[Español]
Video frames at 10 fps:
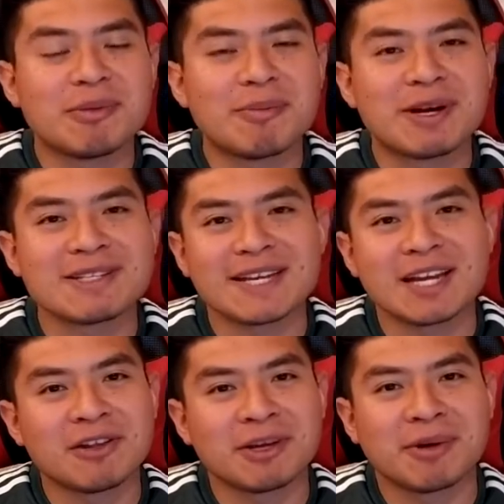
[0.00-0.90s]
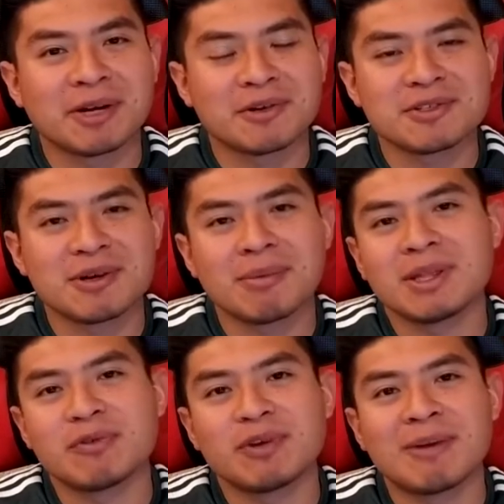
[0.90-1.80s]
me parece que lo de Veracruz solamente
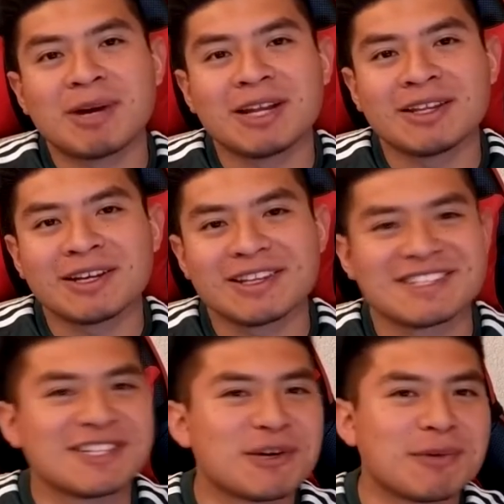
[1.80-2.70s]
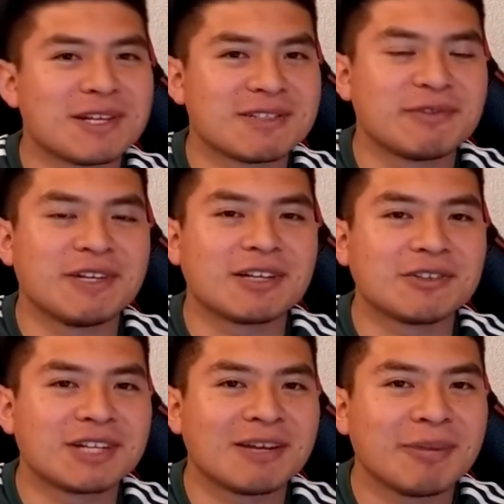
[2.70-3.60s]
fue una mala tarde así como la semifinal
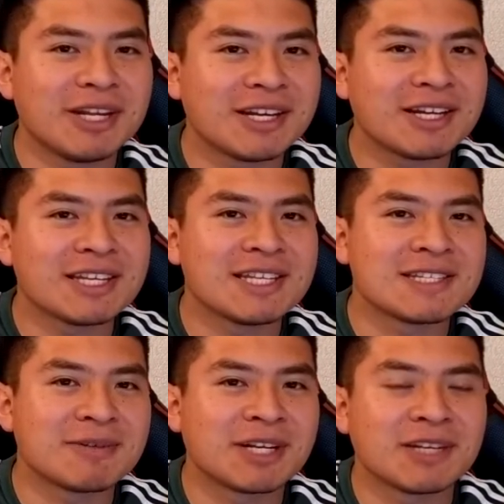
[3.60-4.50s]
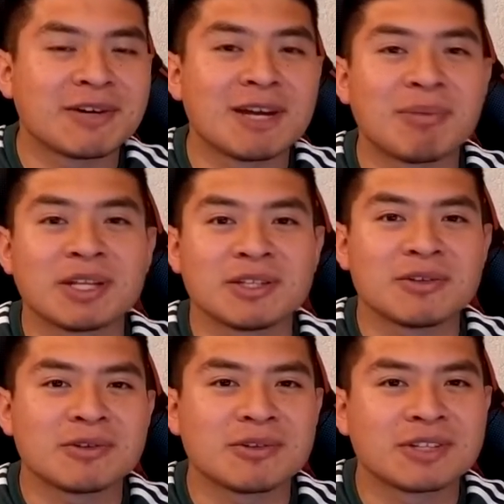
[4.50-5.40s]
contra el América y se van a llevar el
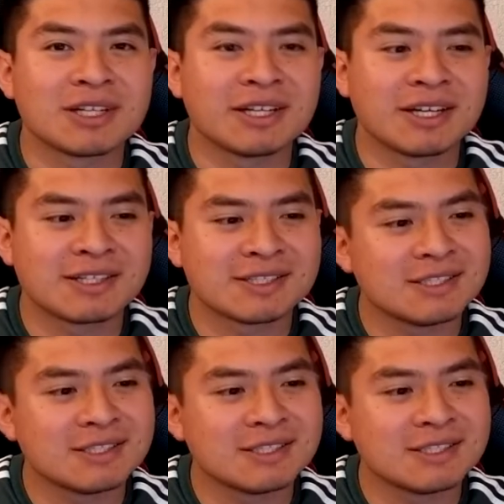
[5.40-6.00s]
partido contra el Necaxa.